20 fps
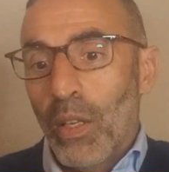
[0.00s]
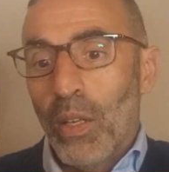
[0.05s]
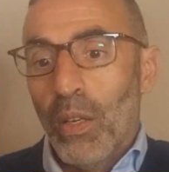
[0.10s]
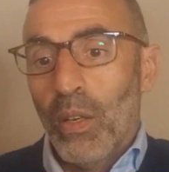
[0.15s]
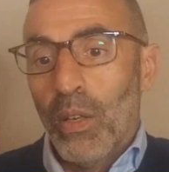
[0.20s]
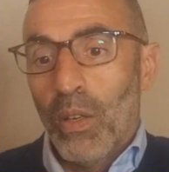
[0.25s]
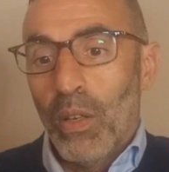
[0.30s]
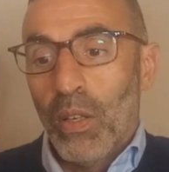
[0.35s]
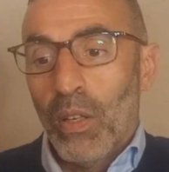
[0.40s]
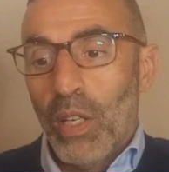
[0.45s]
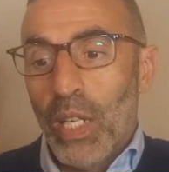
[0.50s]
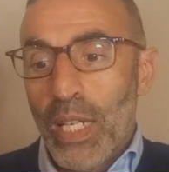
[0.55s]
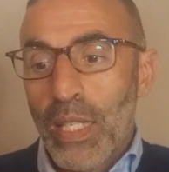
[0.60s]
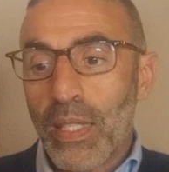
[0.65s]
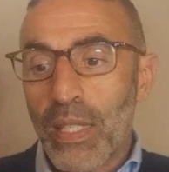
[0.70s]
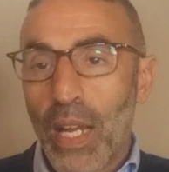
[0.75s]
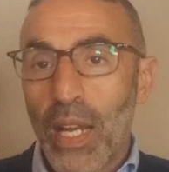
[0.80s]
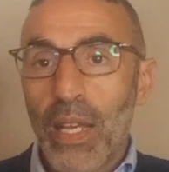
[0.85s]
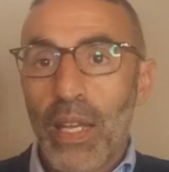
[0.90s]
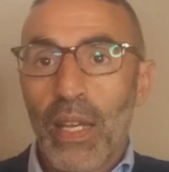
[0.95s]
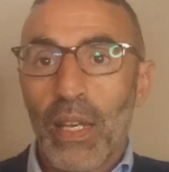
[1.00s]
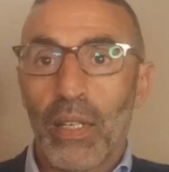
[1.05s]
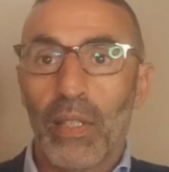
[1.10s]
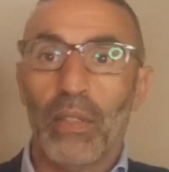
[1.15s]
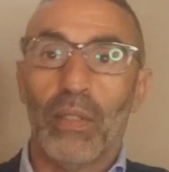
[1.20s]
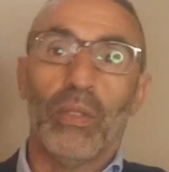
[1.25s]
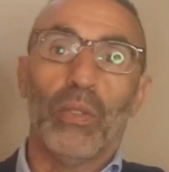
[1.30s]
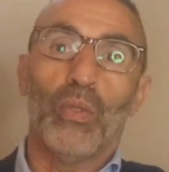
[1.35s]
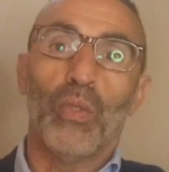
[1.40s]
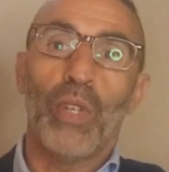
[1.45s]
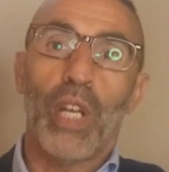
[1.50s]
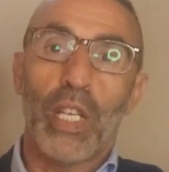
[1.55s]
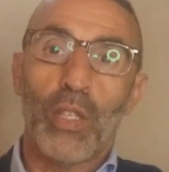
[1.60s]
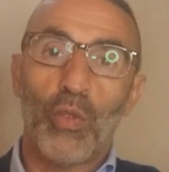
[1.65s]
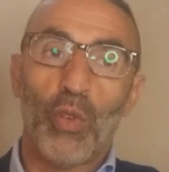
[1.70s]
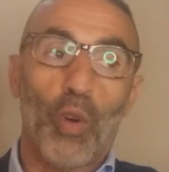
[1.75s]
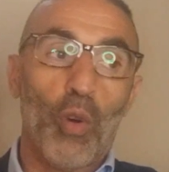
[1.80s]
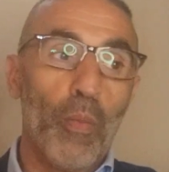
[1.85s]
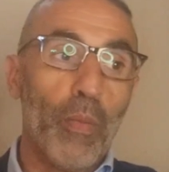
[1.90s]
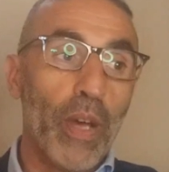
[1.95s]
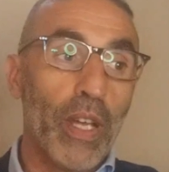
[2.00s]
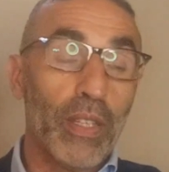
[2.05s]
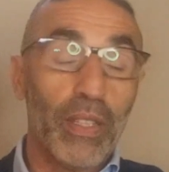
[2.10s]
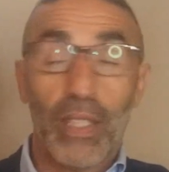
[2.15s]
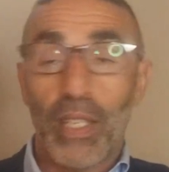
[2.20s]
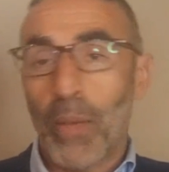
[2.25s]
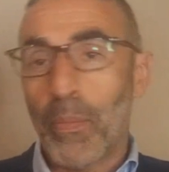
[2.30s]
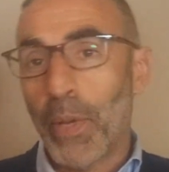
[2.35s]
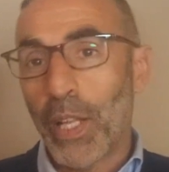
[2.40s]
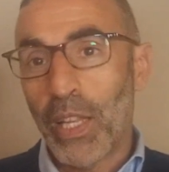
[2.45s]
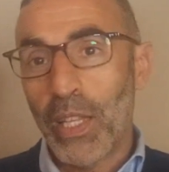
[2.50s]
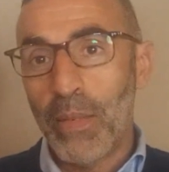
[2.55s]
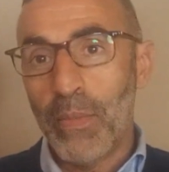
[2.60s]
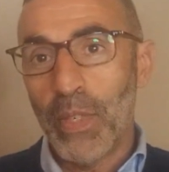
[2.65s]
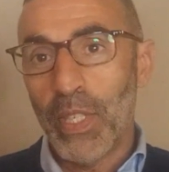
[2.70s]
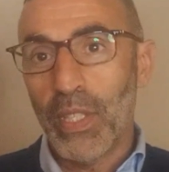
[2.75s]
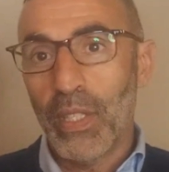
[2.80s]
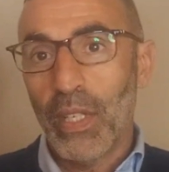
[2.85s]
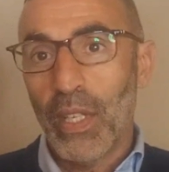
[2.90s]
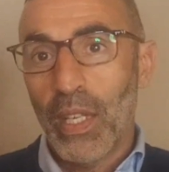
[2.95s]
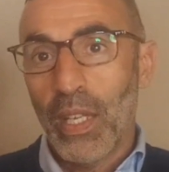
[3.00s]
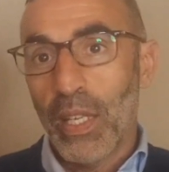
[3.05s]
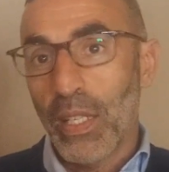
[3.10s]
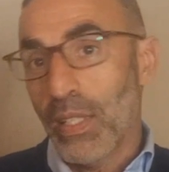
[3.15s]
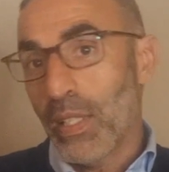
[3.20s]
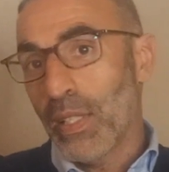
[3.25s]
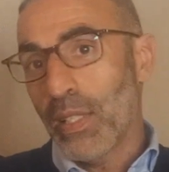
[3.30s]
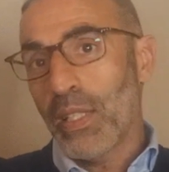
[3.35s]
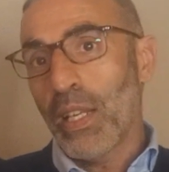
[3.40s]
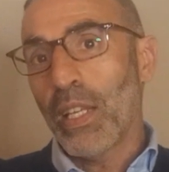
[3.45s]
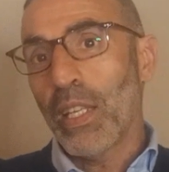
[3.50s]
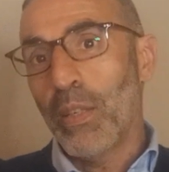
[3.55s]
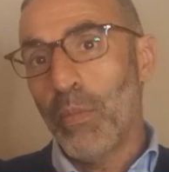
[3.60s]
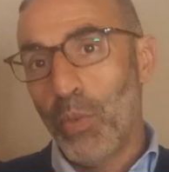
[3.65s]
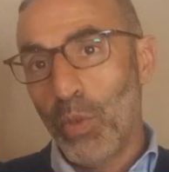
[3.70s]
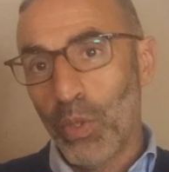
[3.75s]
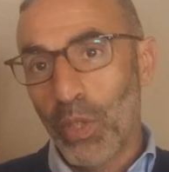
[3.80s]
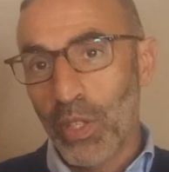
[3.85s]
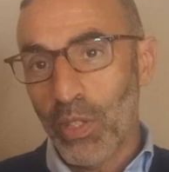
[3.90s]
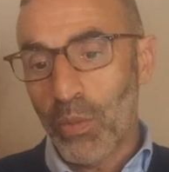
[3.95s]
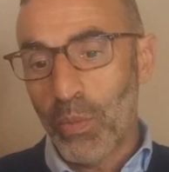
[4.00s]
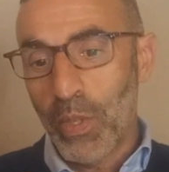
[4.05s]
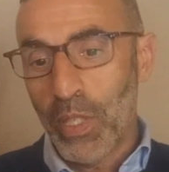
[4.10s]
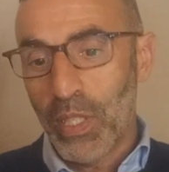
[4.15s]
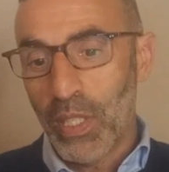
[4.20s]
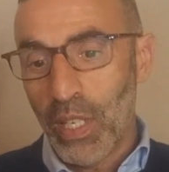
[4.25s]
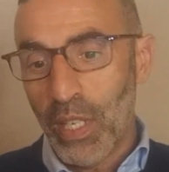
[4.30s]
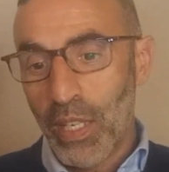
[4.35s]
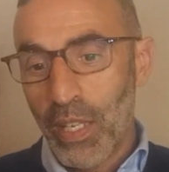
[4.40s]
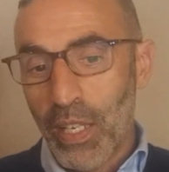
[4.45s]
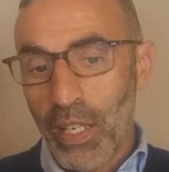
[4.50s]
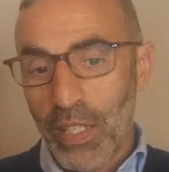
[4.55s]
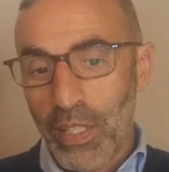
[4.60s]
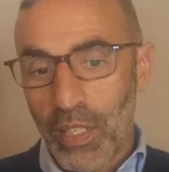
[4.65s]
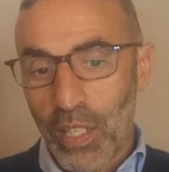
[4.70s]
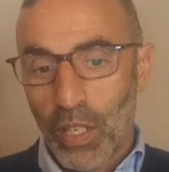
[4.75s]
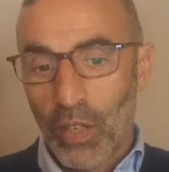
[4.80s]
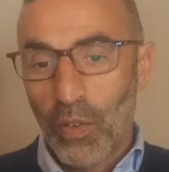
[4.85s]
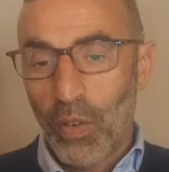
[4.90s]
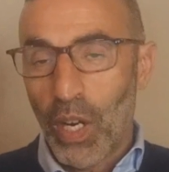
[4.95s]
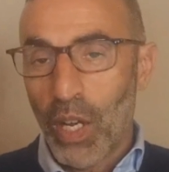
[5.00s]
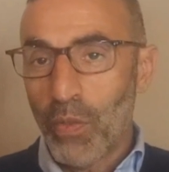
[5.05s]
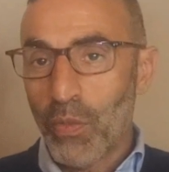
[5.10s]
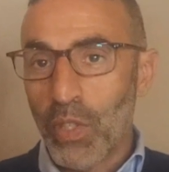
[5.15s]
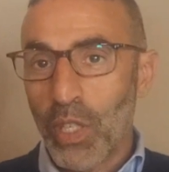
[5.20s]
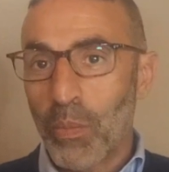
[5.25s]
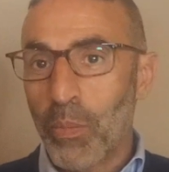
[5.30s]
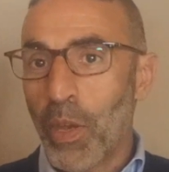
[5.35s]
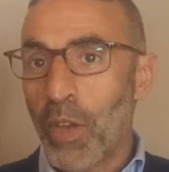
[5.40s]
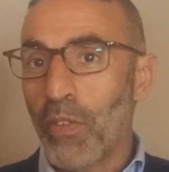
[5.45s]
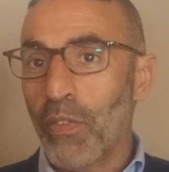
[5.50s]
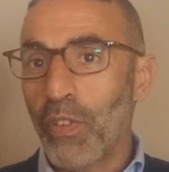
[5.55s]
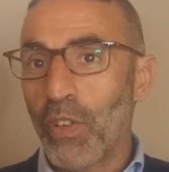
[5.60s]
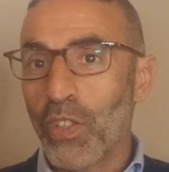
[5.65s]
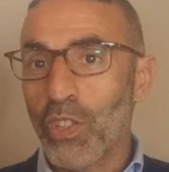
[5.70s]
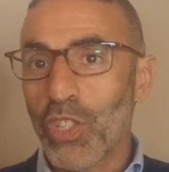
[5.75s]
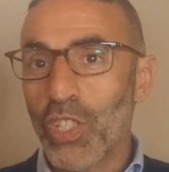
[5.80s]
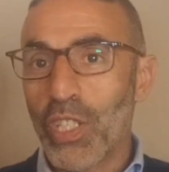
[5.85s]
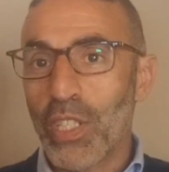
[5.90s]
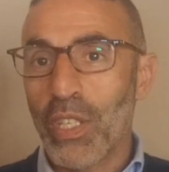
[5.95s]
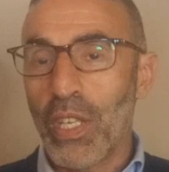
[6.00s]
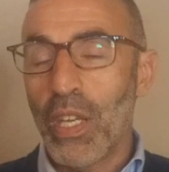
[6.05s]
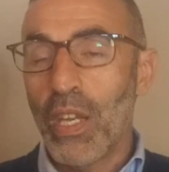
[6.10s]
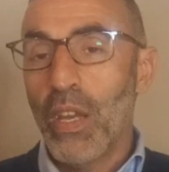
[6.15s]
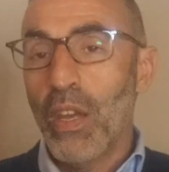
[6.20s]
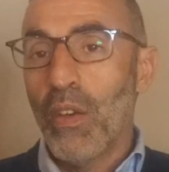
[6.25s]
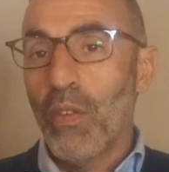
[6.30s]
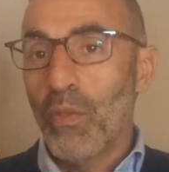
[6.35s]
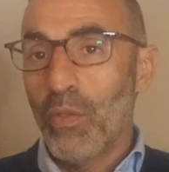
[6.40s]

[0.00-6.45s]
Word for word: euh, les salaires du naturopathe, il n'y a pas de limite, et c'est ça qui est beau dans ce métier, c'est que voilà, vous n'êtes pas un franchisé,